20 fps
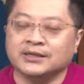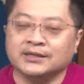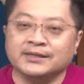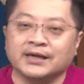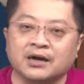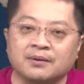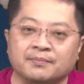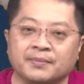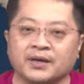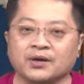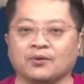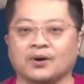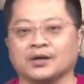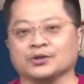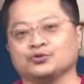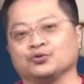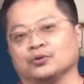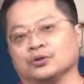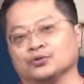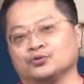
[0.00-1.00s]
在要梅花
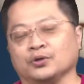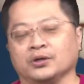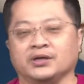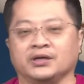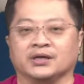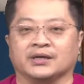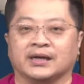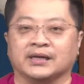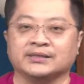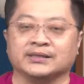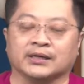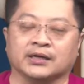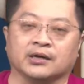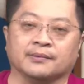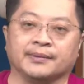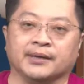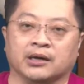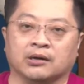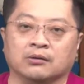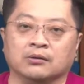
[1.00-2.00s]
座，所以你很难抢到
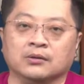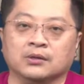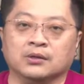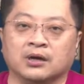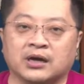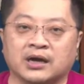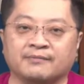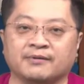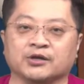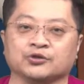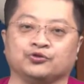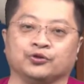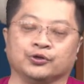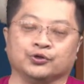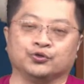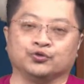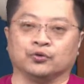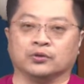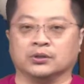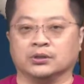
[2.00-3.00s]
票。要开放全
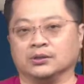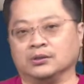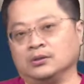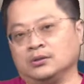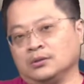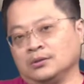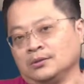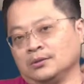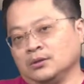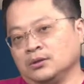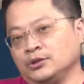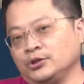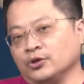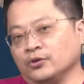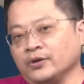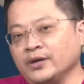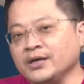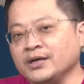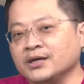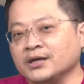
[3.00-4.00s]
座了，
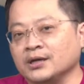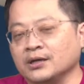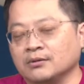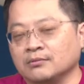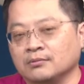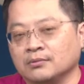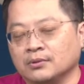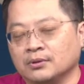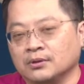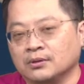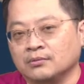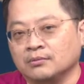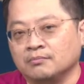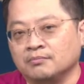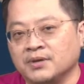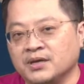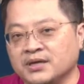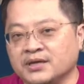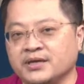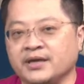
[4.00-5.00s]
有一个
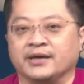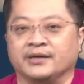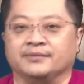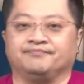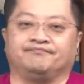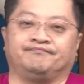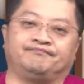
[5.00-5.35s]
名演